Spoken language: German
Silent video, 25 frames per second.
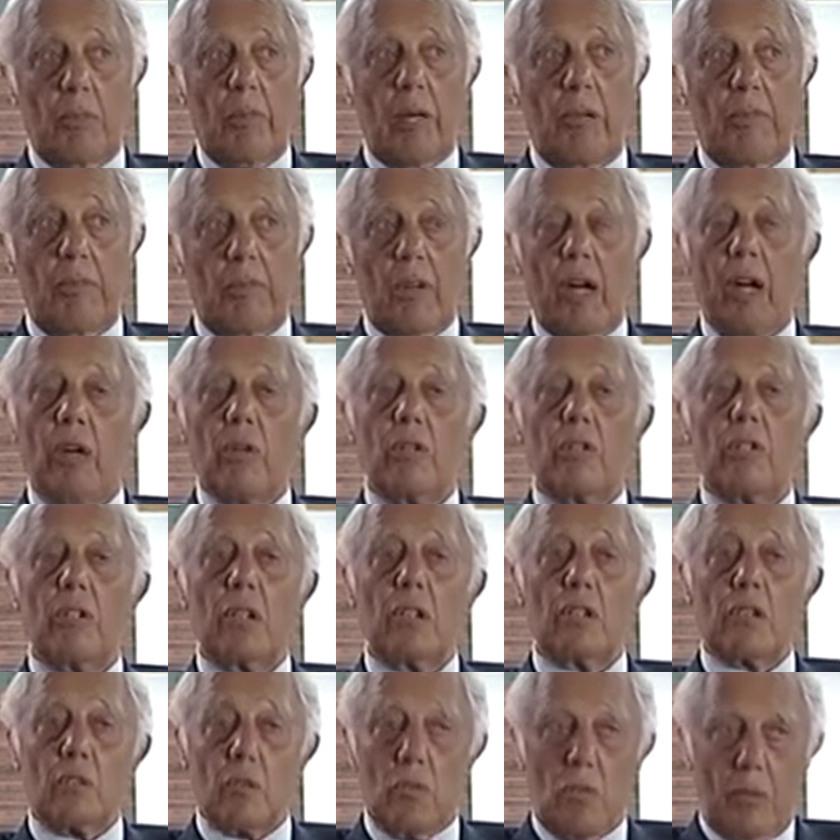meine Frau,
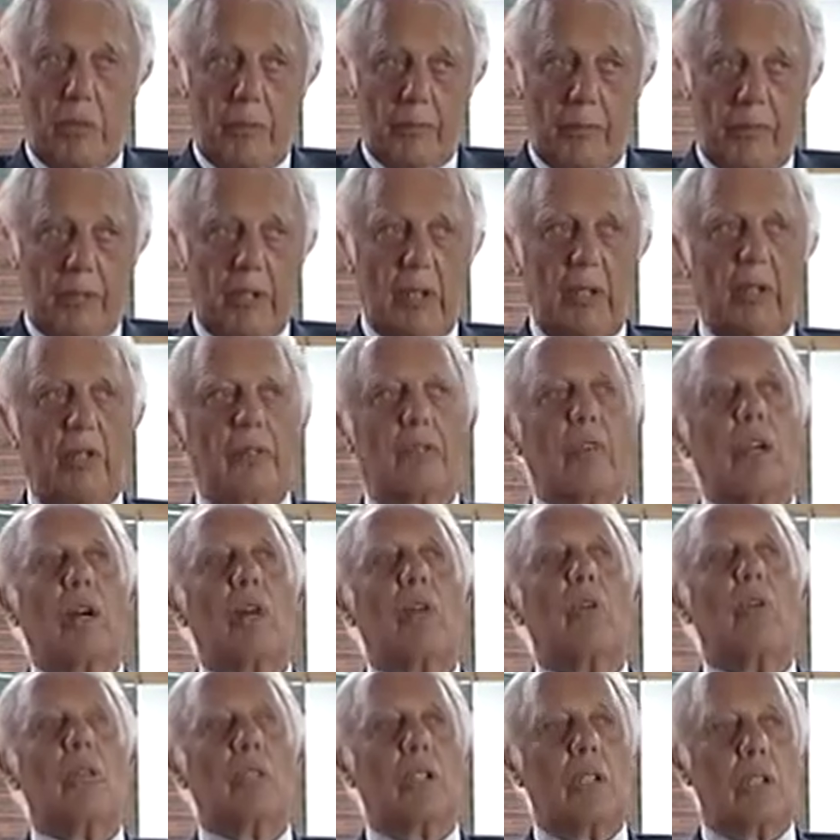die zukünftige
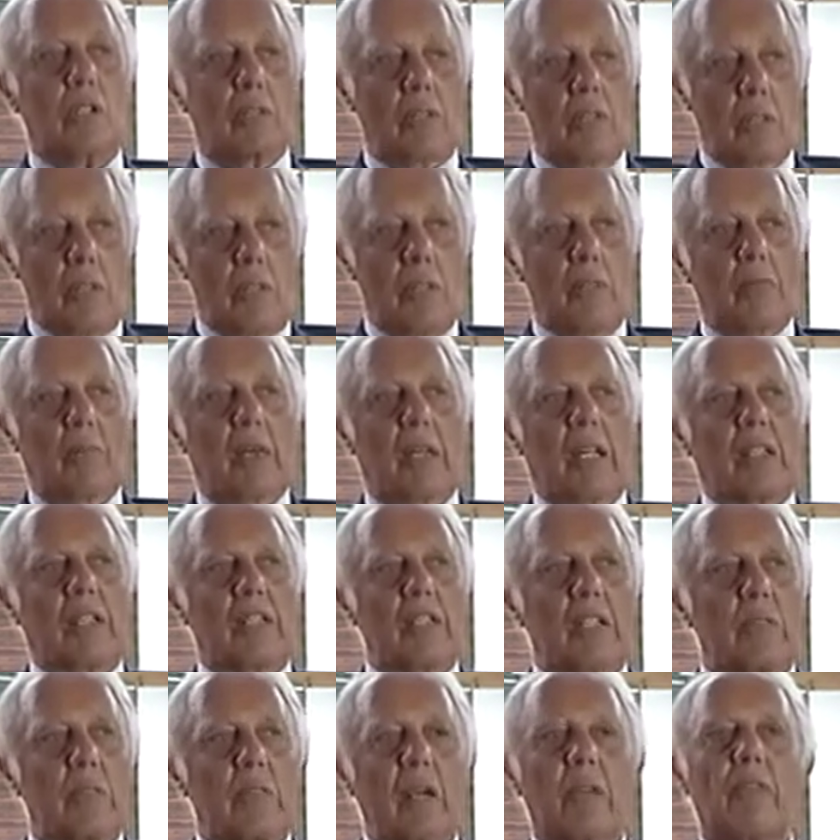Frau oder
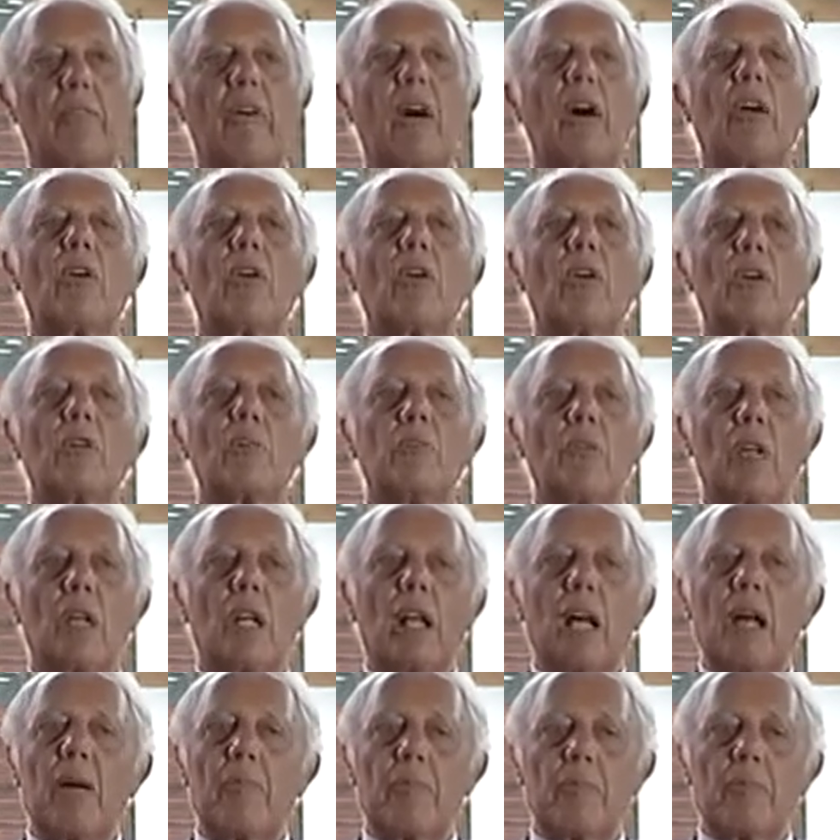praktisch. Meine Frau hat mir
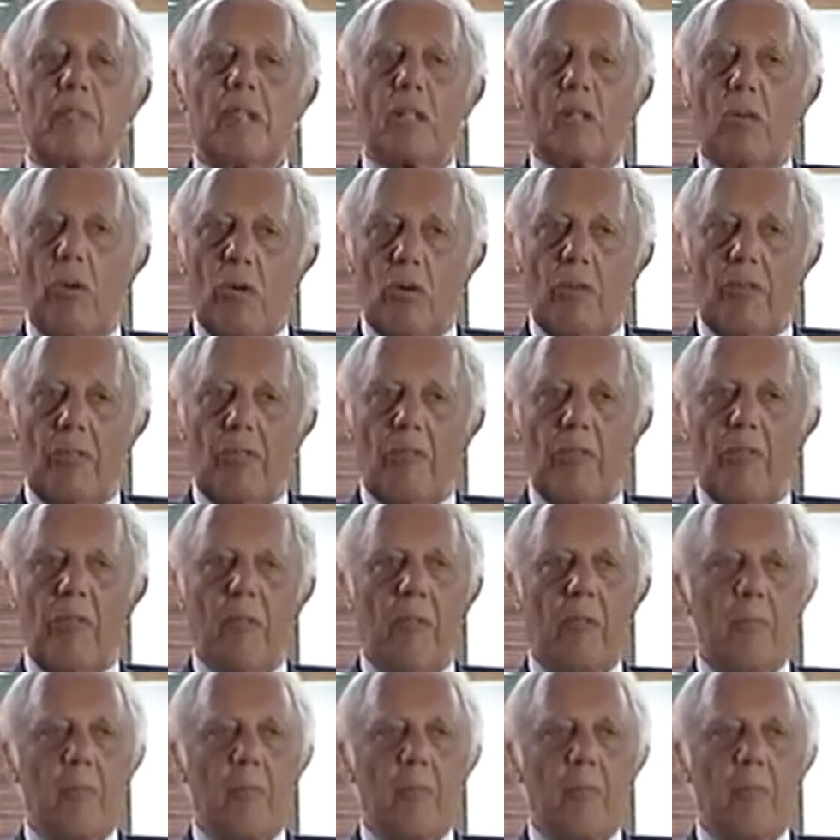da ein bisschen geholfen.